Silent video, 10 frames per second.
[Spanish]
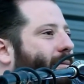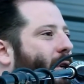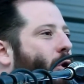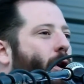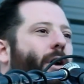
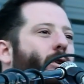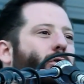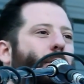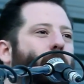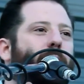Lo que no
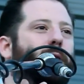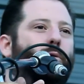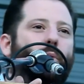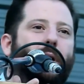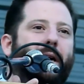se puede
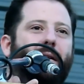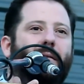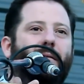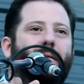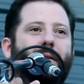
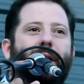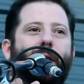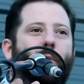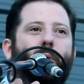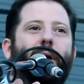estudiar es
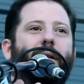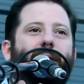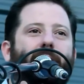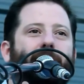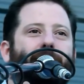la
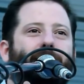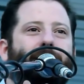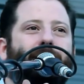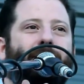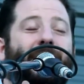pobreza.
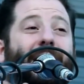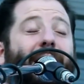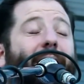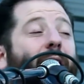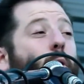
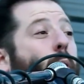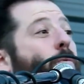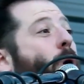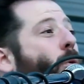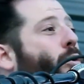
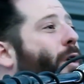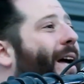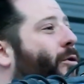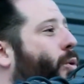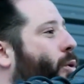Cuando alguno la
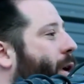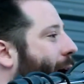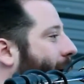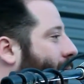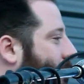
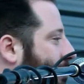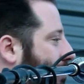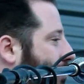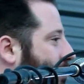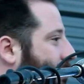estudia,
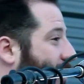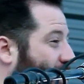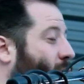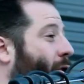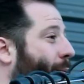que
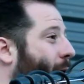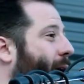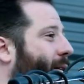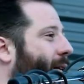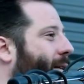son los
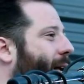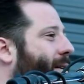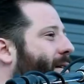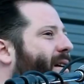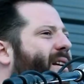
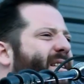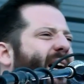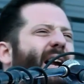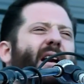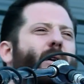progresistas, les
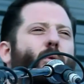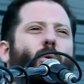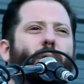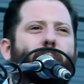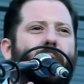agarra
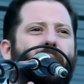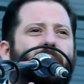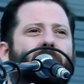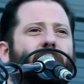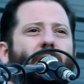culpa.
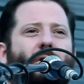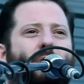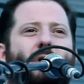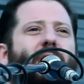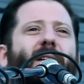
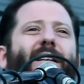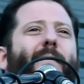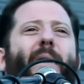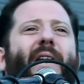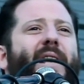Entonces tiene esa
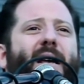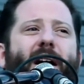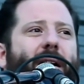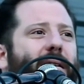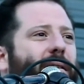
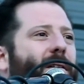manera